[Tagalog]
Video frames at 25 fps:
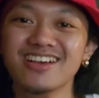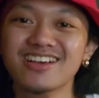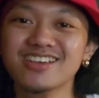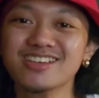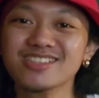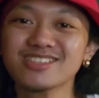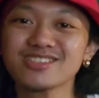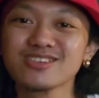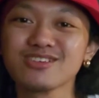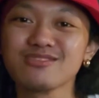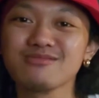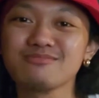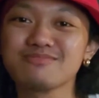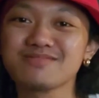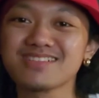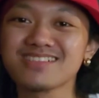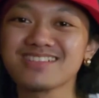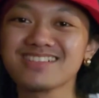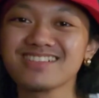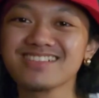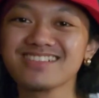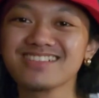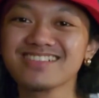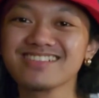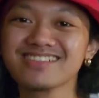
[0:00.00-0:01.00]
Sobrang,
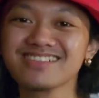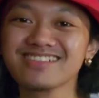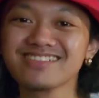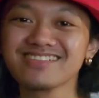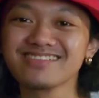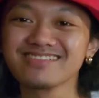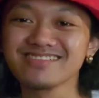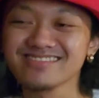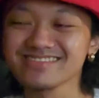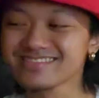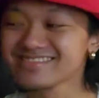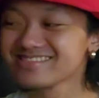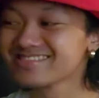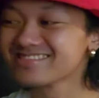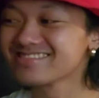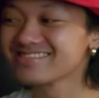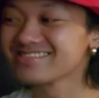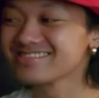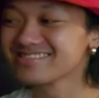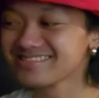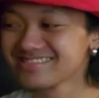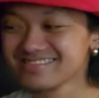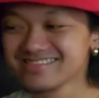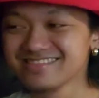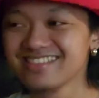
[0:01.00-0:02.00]

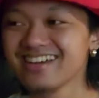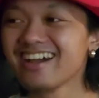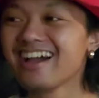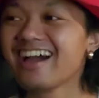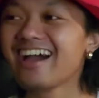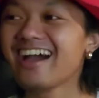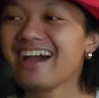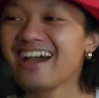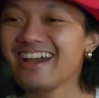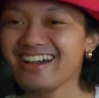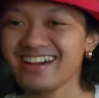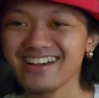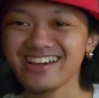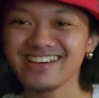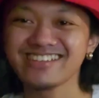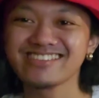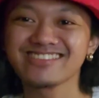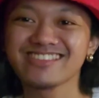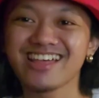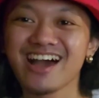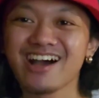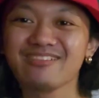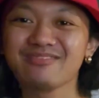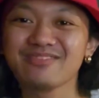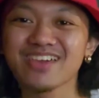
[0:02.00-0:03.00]
ah, ang
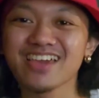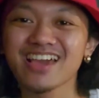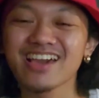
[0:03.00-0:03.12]
daming